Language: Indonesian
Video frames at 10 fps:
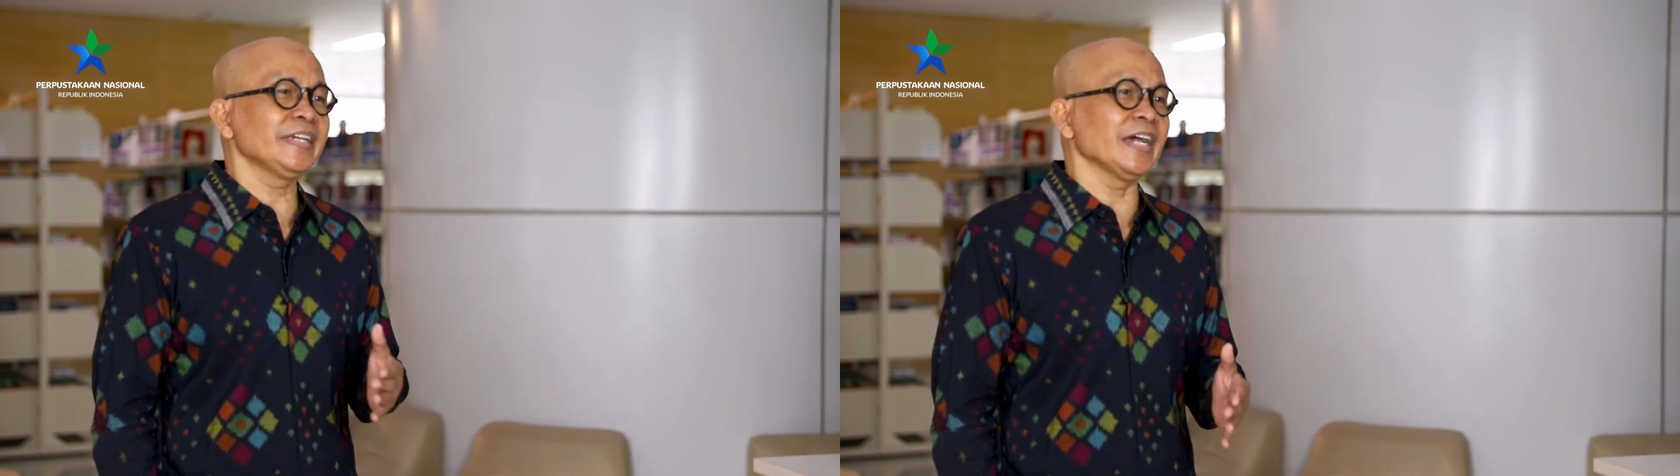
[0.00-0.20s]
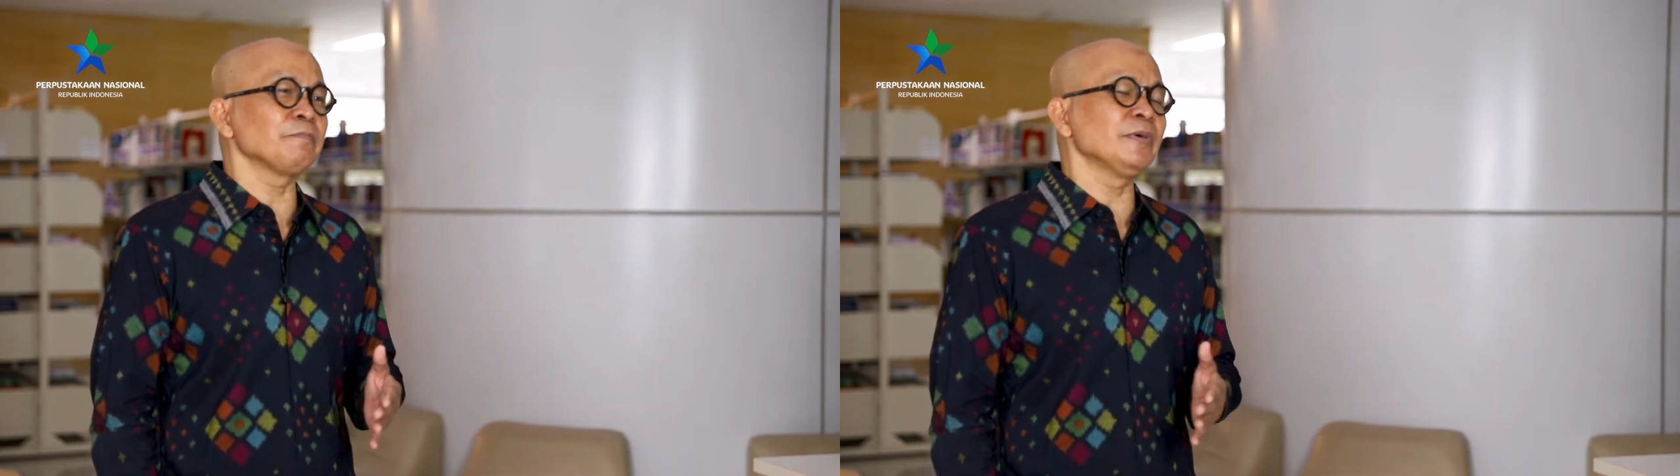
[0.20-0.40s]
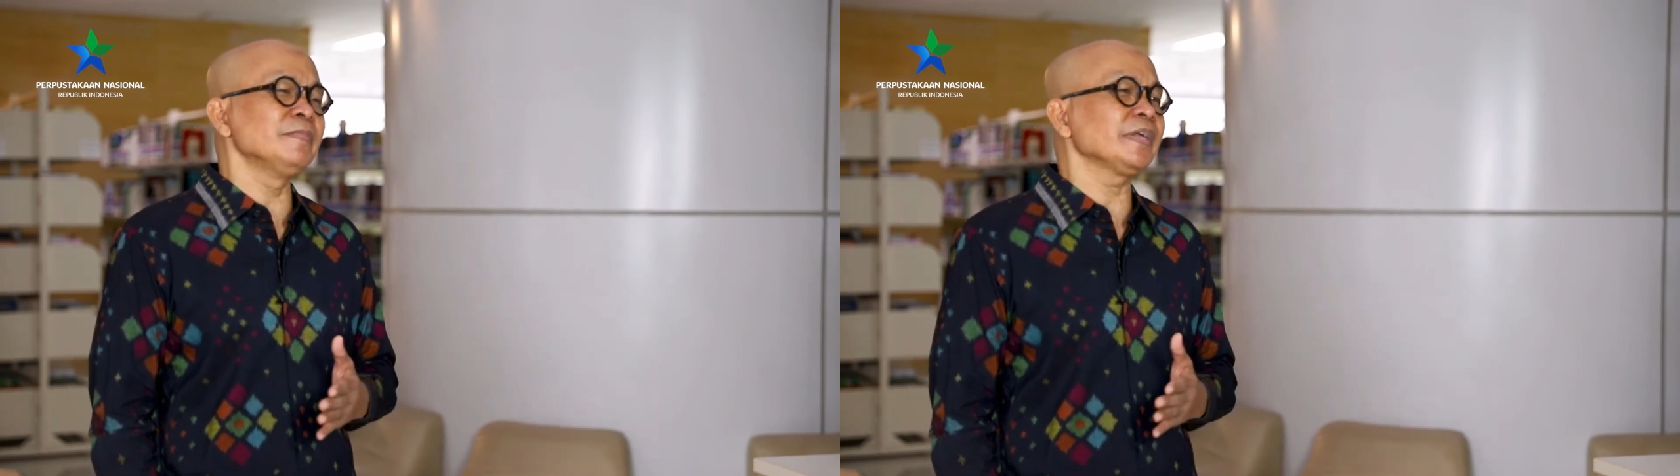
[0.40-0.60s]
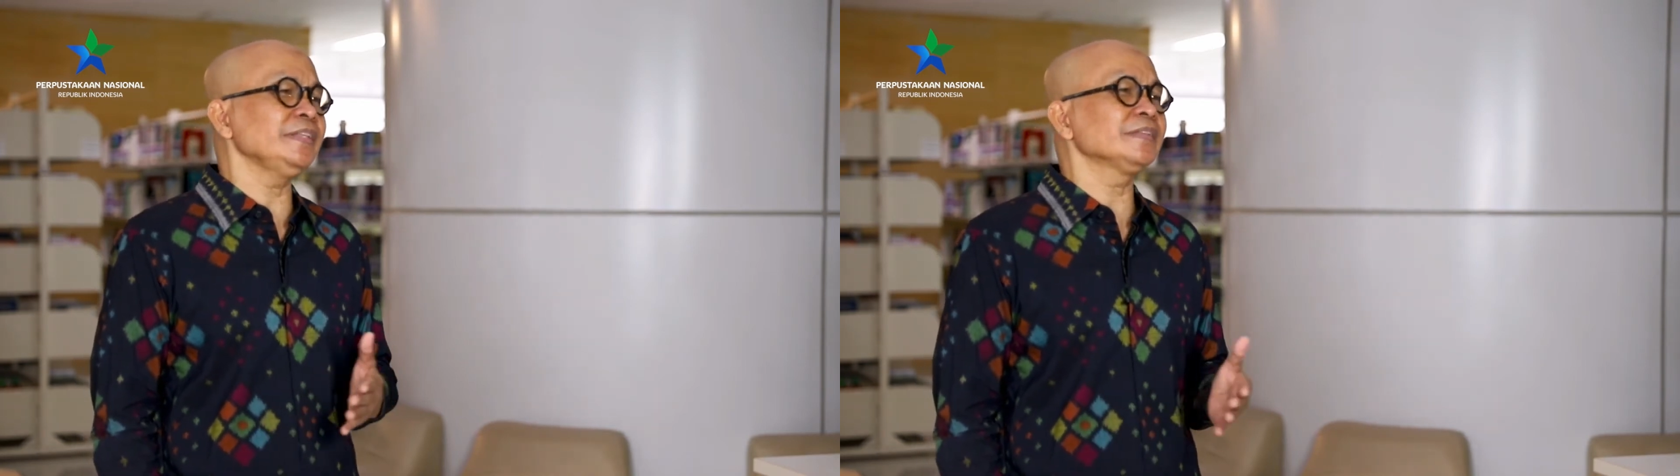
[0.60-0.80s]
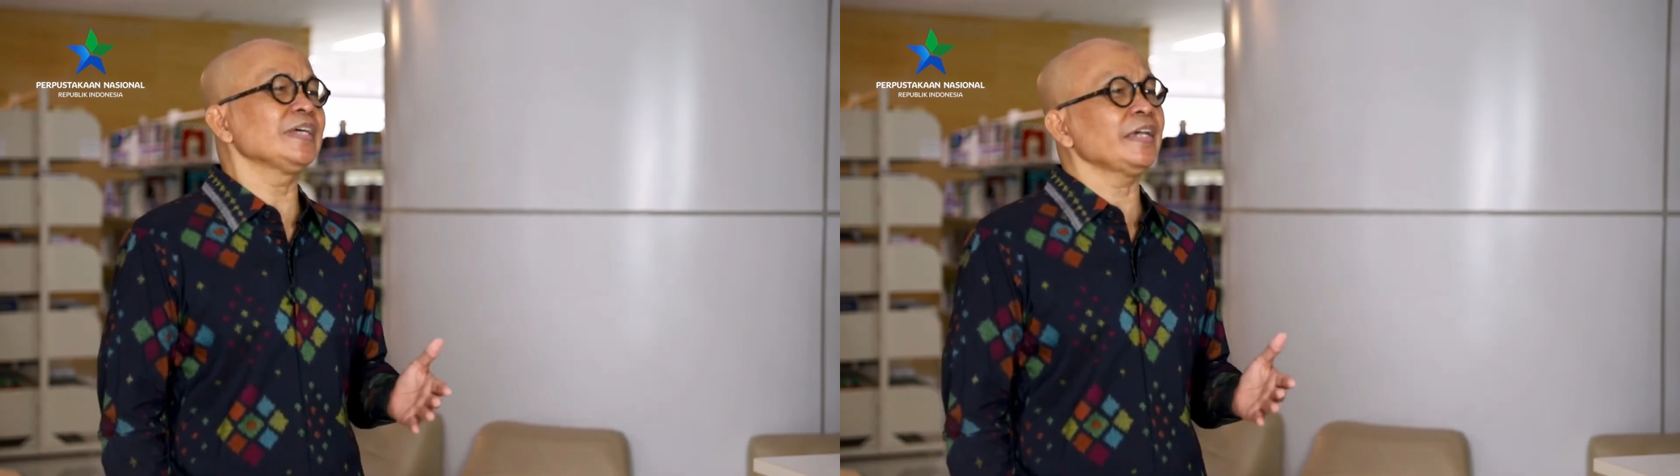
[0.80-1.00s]

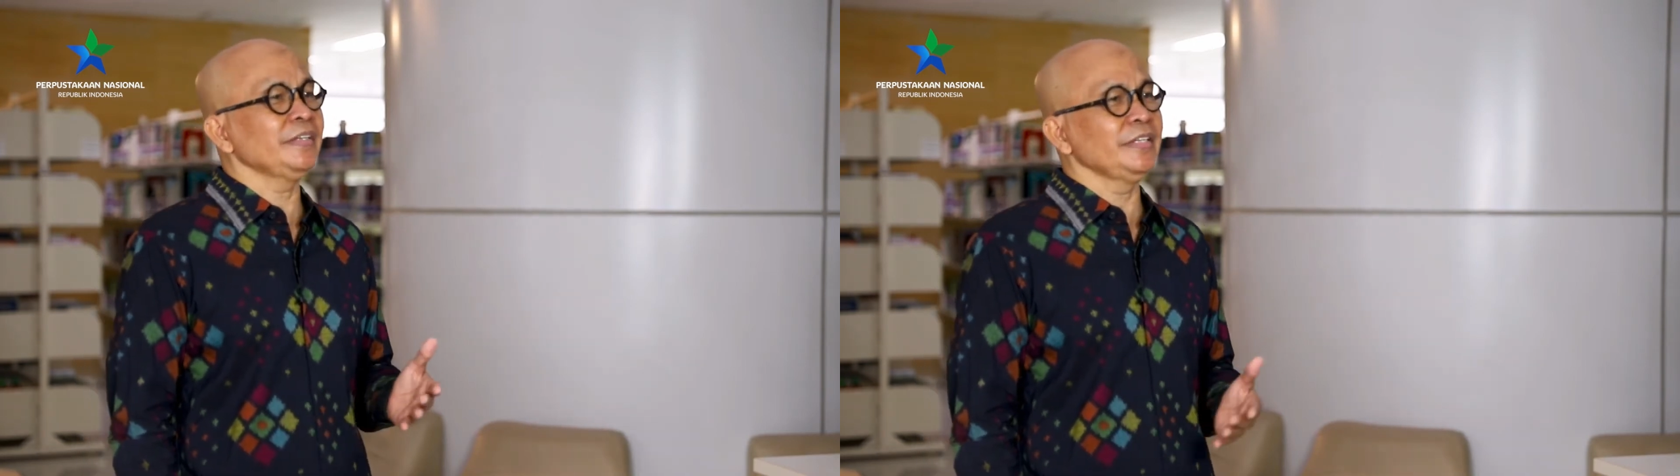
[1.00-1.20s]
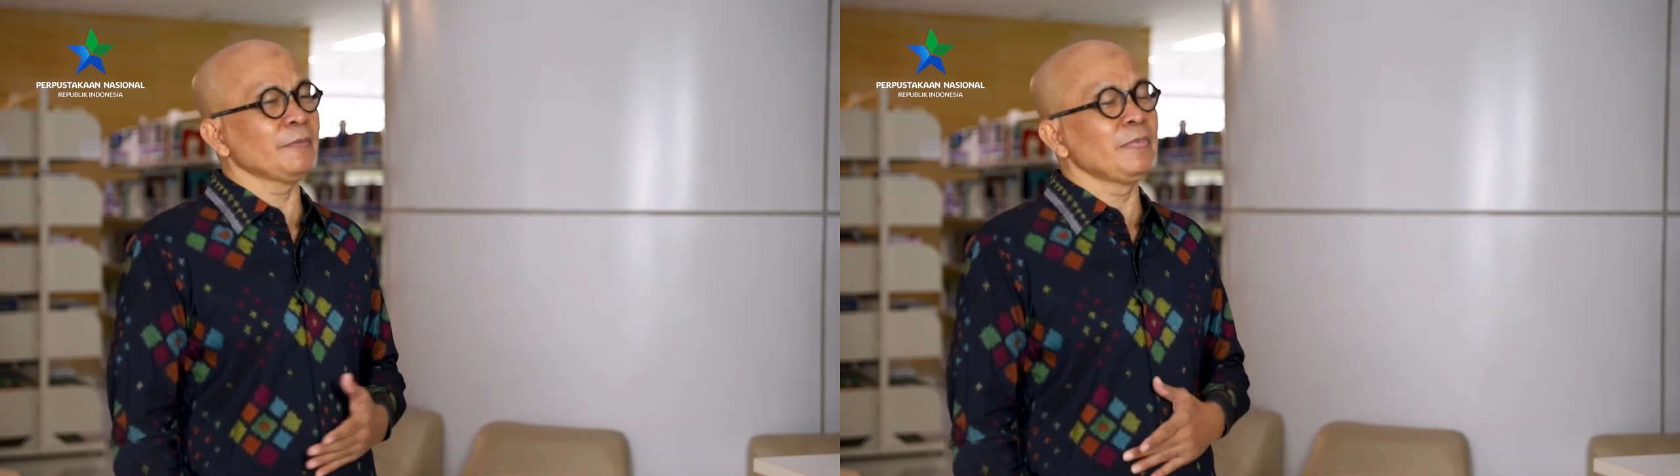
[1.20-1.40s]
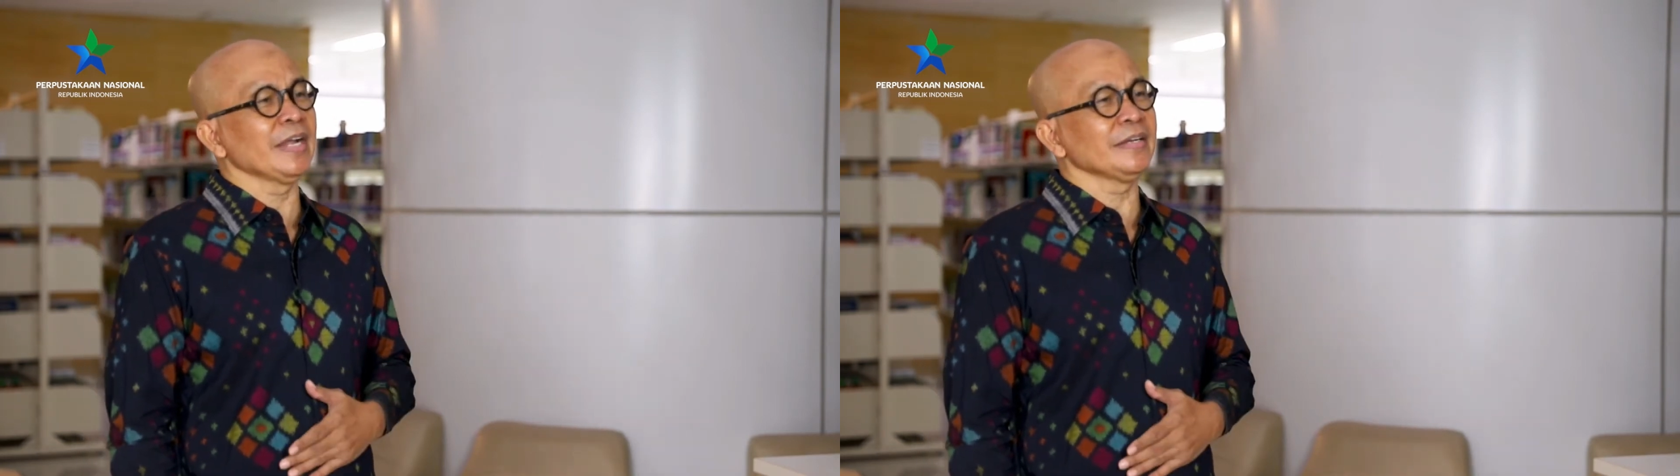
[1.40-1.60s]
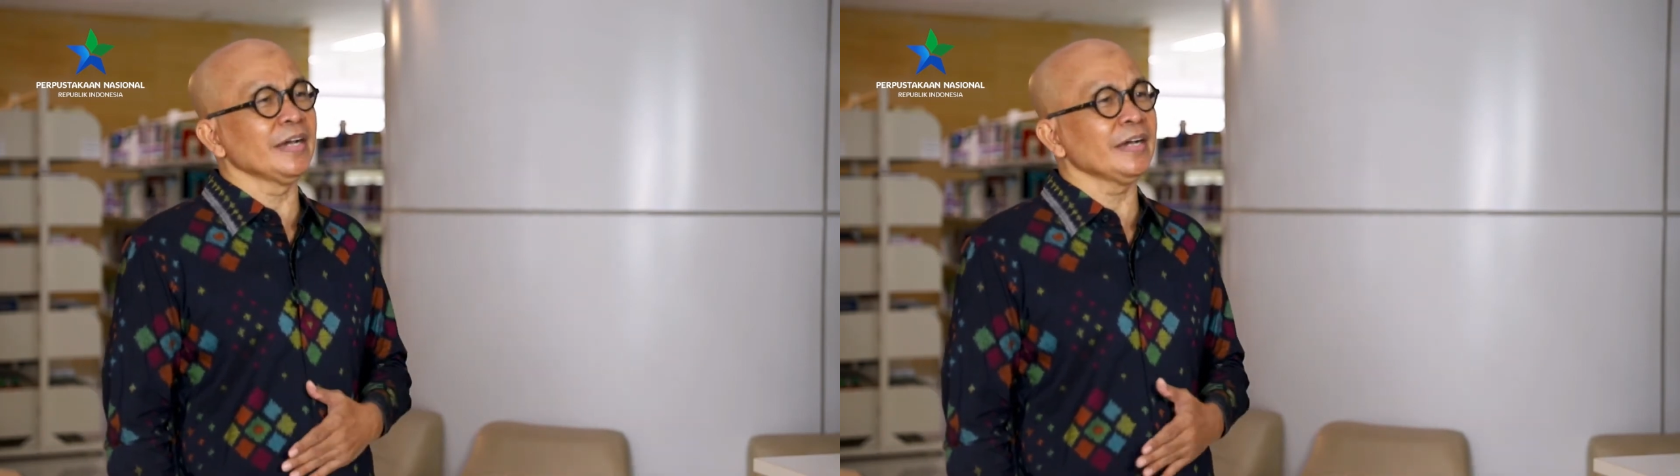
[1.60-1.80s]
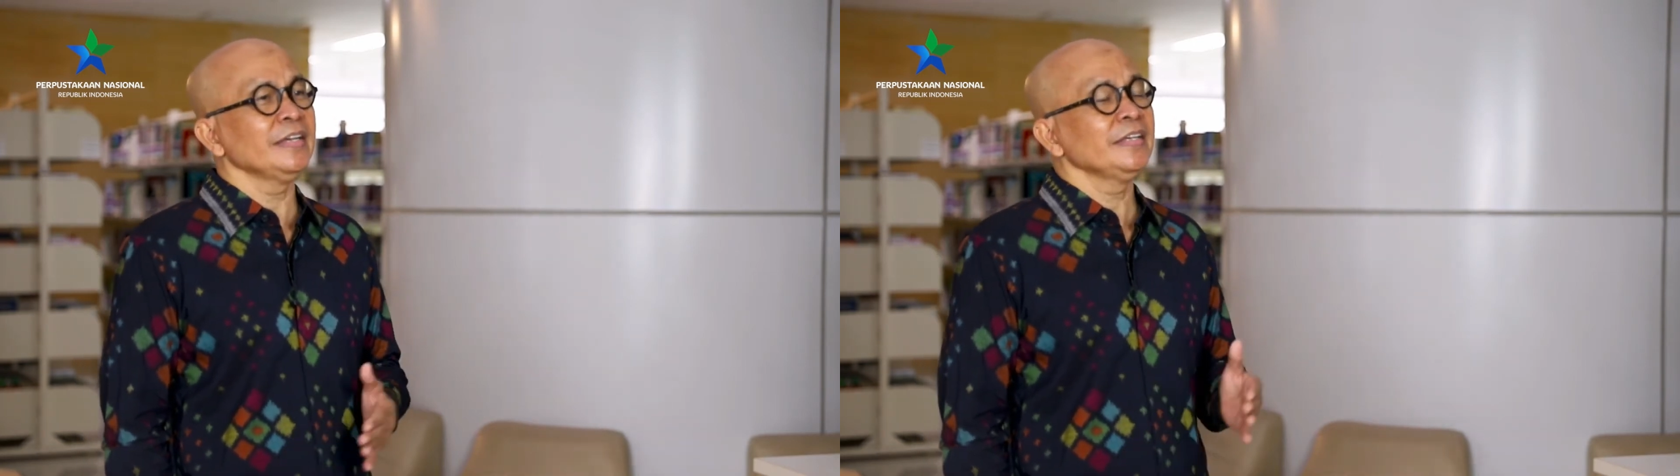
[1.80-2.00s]
pemerintah Hindia Belanda
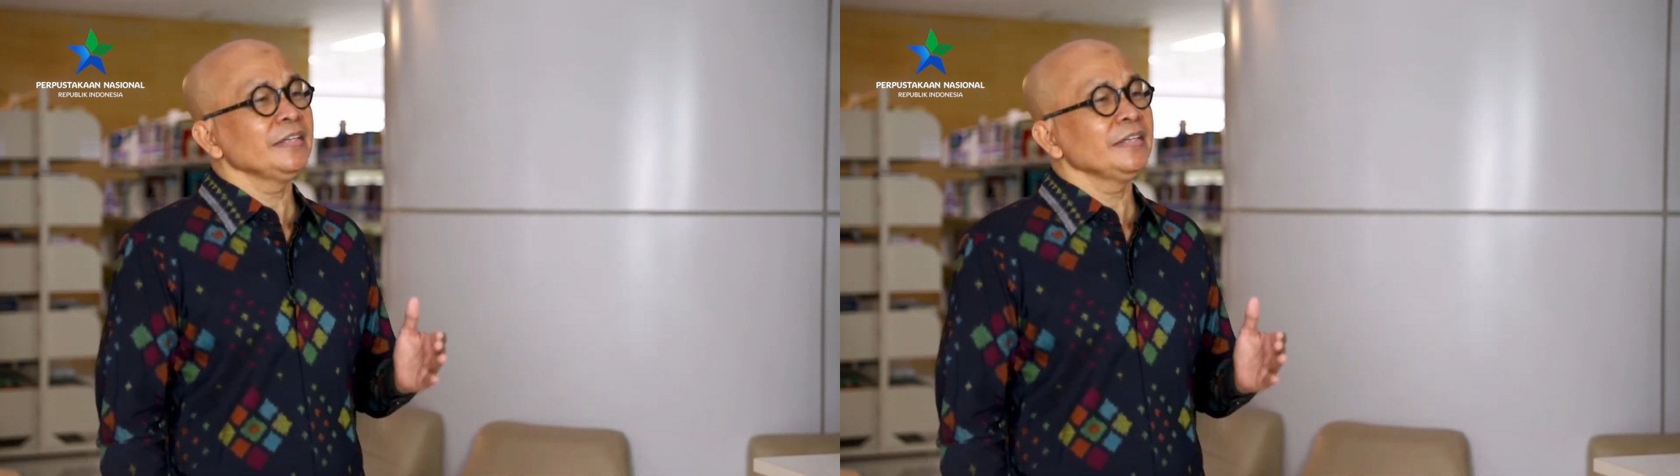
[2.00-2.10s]
di